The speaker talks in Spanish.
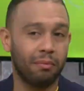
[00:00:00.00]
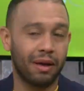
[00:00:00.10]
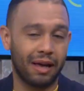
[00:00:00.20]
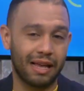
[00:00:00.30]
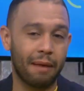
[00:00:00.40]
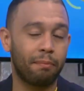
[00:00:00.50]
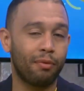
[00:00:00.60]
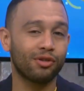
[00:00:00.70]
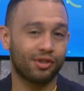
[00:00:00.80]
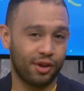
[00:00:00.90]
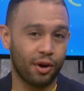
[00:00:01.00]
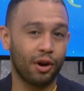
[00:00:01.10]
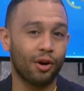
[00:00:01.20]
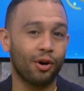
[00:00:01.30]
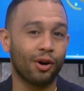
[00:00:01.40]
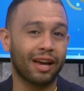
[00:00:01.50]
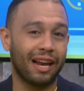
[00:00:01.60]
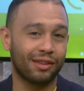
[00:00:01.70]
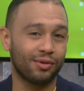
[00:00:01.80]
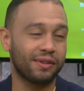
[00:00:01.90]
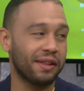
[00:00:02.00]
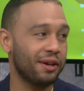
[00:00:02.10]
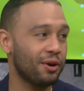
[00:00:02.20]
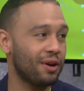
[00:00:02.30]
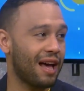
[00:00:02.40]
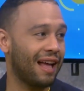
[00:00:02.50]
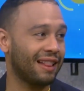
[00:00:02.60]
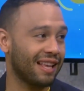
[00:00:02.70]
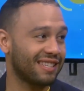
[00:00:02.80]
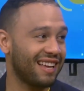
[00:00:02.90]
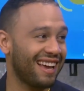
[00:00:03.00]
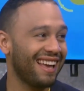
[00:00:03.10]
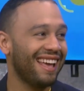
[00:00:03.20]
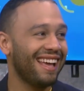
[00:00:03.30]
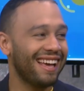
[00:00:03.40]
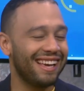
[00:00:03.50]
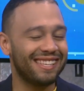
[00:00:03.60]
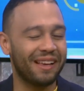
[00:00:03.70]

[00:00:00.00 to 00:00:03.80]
ella posteó lo que le sucedió antes de y se